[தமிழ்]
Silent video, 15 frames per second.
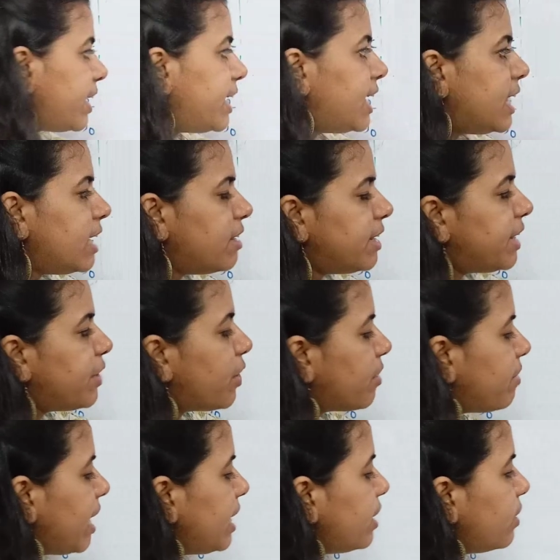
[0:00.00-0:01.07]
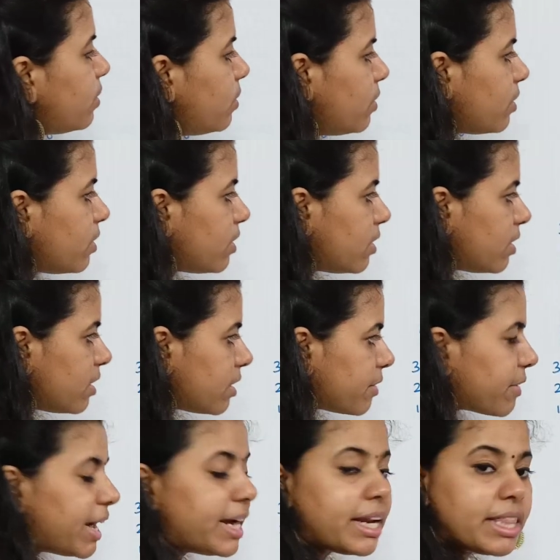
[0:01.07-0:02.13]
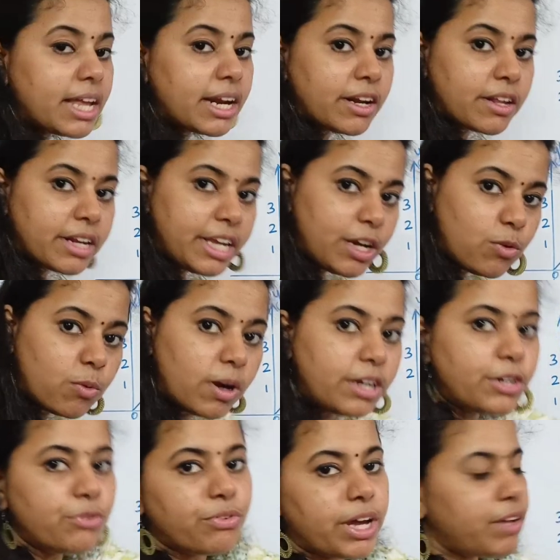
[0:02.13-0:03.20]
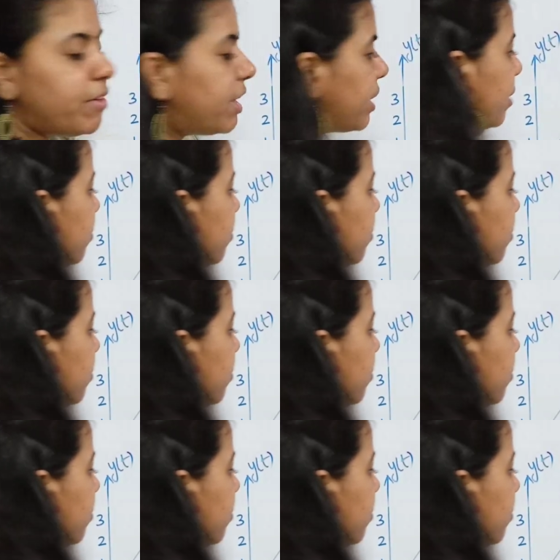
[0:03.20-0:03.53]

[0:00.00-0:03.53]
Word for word: ஃபைனலாக டீயோட வேல்யூ கிரேட்டர் தான் ஆர் ஈக்குவல் டு ஃபைவாக